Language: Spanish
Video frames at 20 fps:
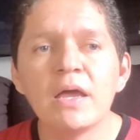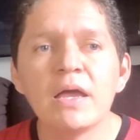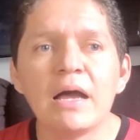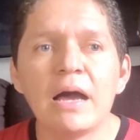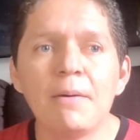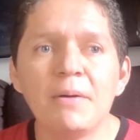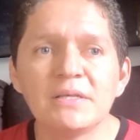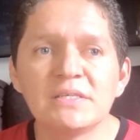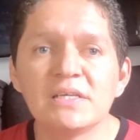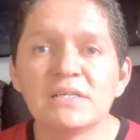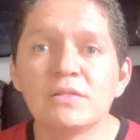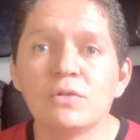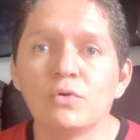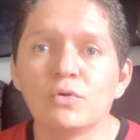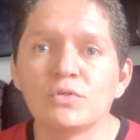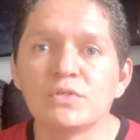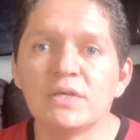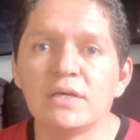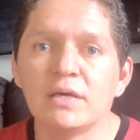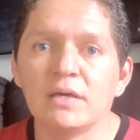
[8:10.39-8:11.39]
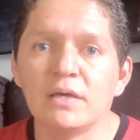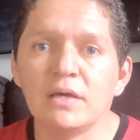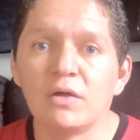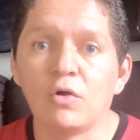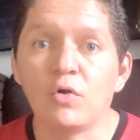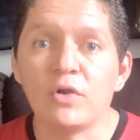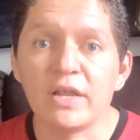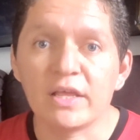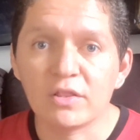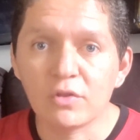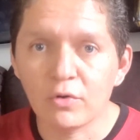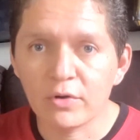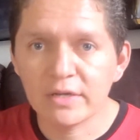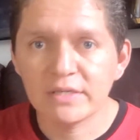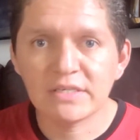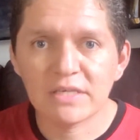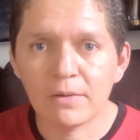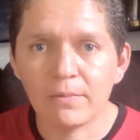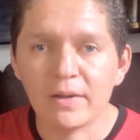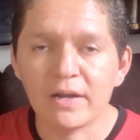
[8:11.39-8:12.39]
a veces los eh,
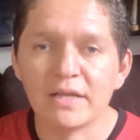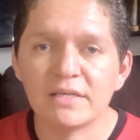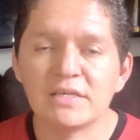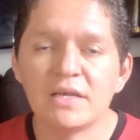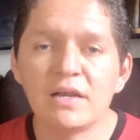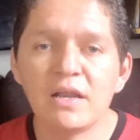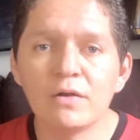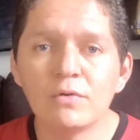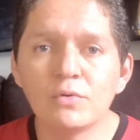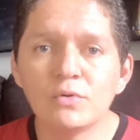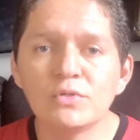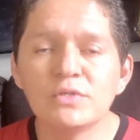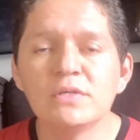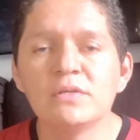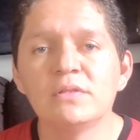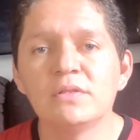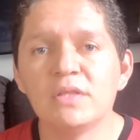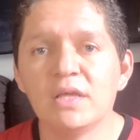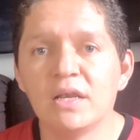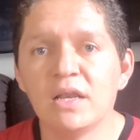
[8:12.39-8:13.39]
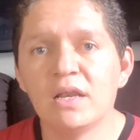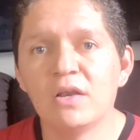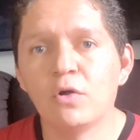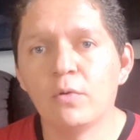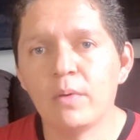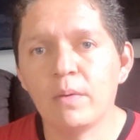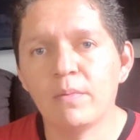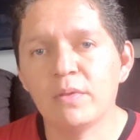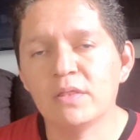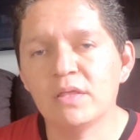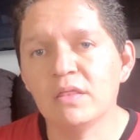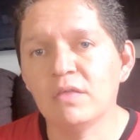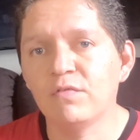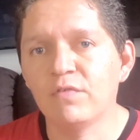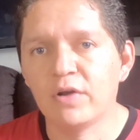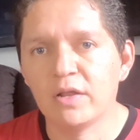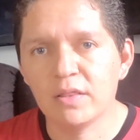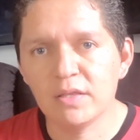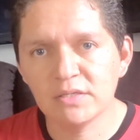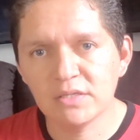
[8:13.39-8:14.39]
conectores que van hacia la luz tienen obviamente
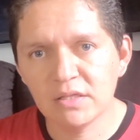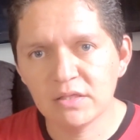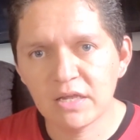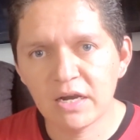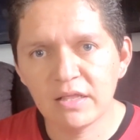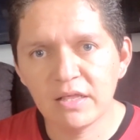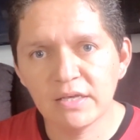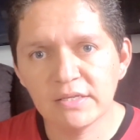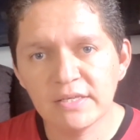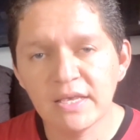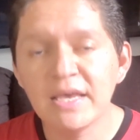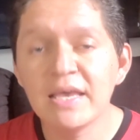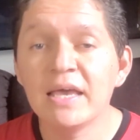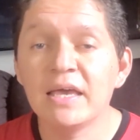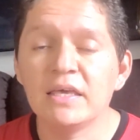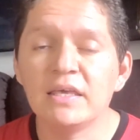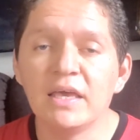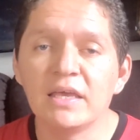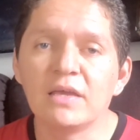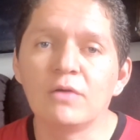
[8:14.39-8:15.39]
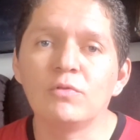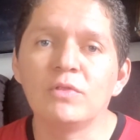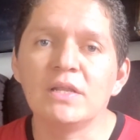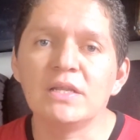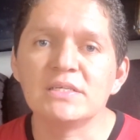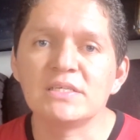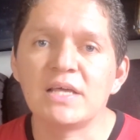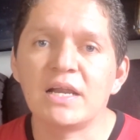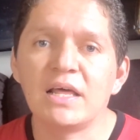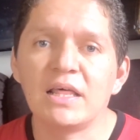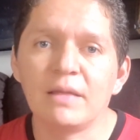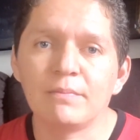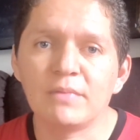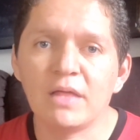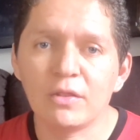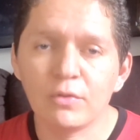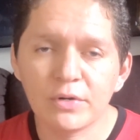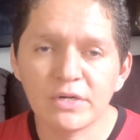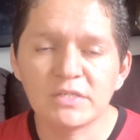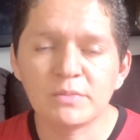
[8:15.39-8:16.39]
diferentes entradas y hay que utilizar
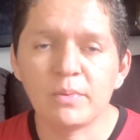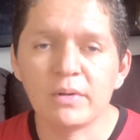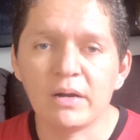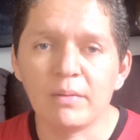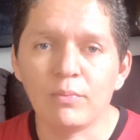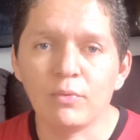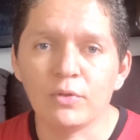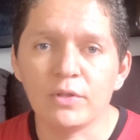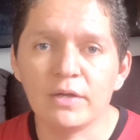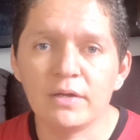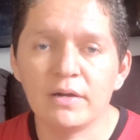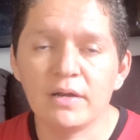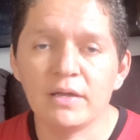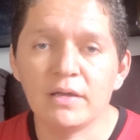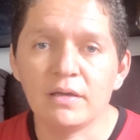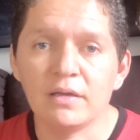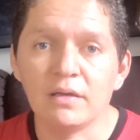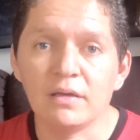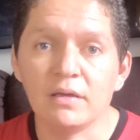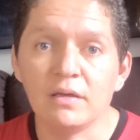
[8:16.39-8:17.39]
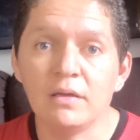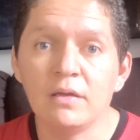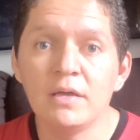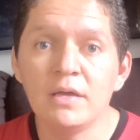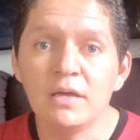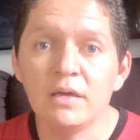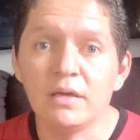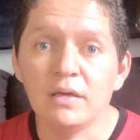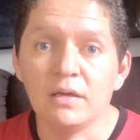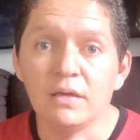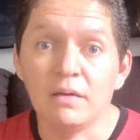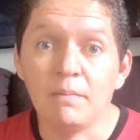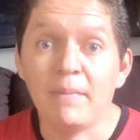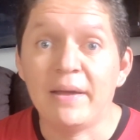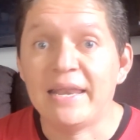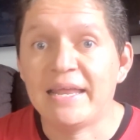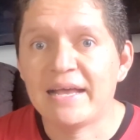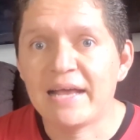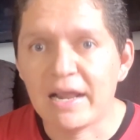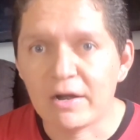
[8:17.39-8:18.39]
adaptadores para poder eh,
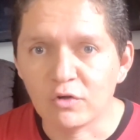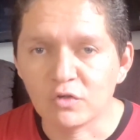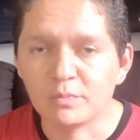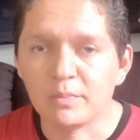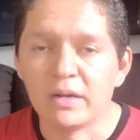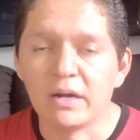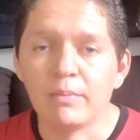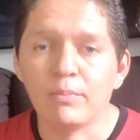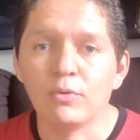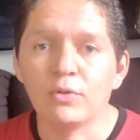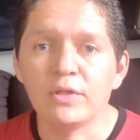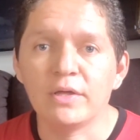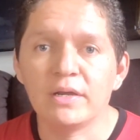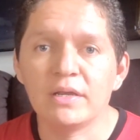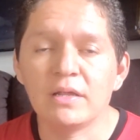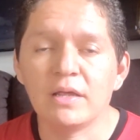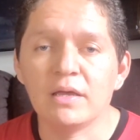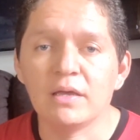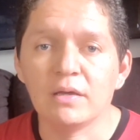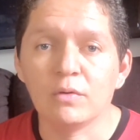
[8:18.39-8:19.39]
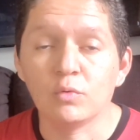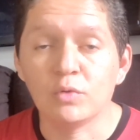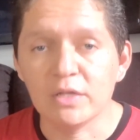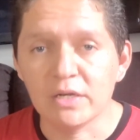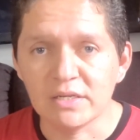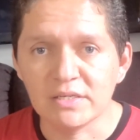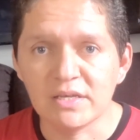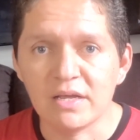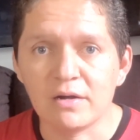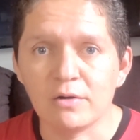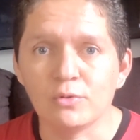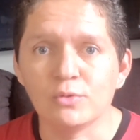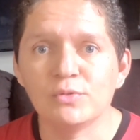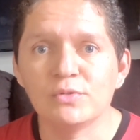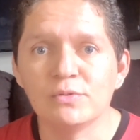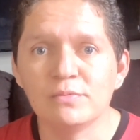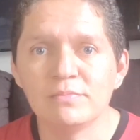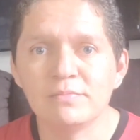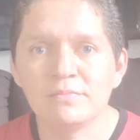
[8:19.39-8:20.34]
manejarlos, para poder utilizarlos.